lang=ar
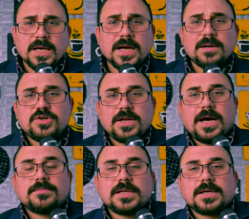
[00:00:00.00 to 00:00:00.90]
لكن بشكل
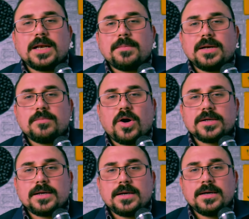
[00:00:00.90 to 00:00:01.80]
عام أتكلم عن
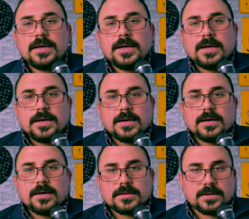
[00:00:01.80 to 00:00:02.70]
المعادلة
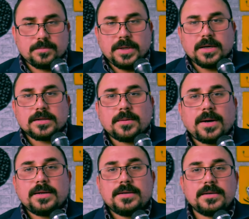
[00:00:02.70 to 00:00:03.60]
آه، الطبية
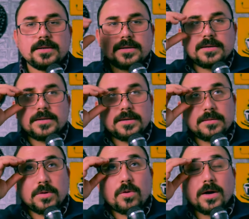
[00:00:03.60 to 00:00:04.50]
طبعا آه،
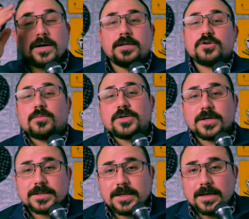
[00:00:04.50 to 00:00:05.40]
من واقع تجربة
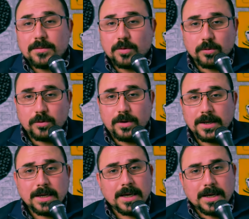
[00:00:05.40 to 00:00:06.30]
شخصية للموضوع
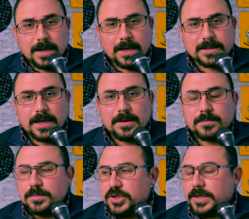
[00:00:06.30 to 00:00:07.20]
راح
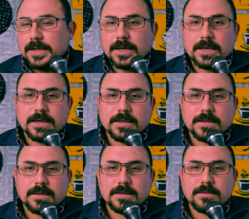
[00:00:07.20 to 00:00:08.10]
أتكلم بشكل
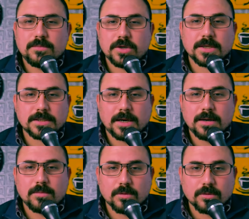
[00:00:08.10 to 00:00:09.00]
آه، مختصر عن
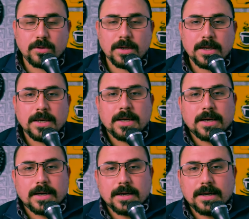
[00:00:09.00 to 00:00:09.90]
الموضوع
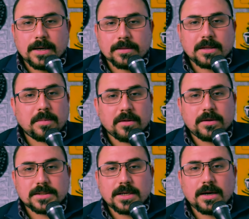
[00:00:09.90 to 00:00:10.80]
أنطي بعض
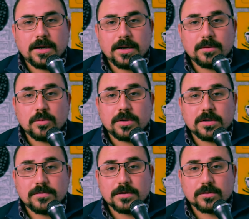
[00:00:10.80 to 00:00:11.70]
النصائح اللي
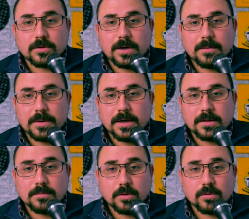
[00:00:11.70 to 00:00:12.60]
ممكن تفيد الطلاب
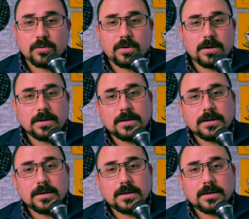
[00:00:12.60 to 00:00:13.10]
بهذا الموضوع